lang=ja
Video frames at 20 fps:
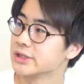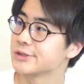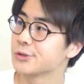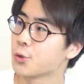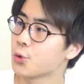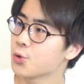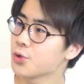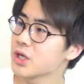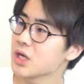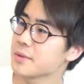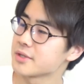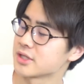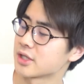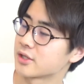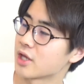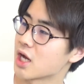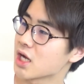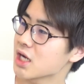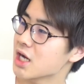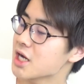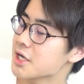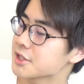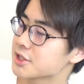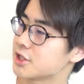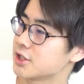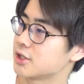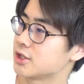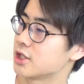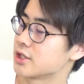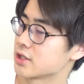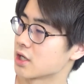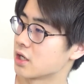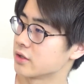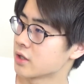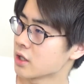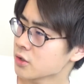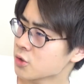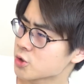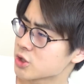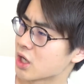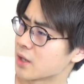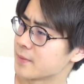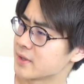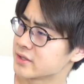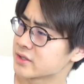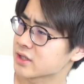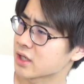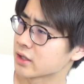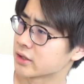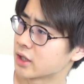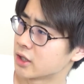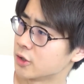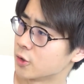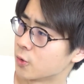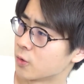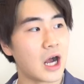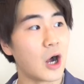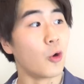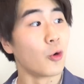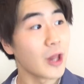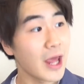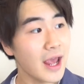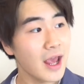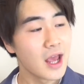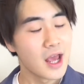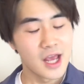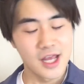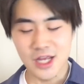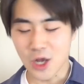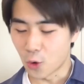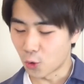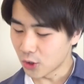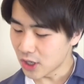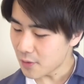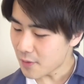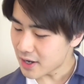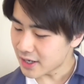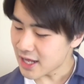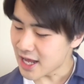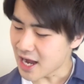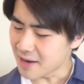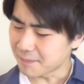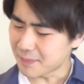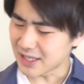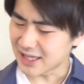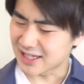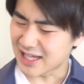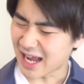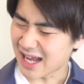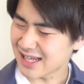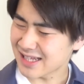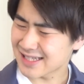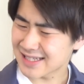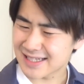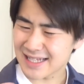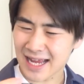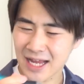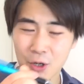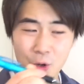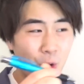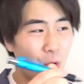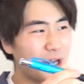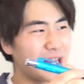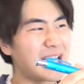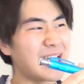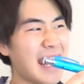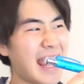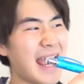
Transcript: そういえばさ、高橋ってさ、何のシャーペン使ってんの？あ、俺？いや、俺はね、やっぱり断然これだ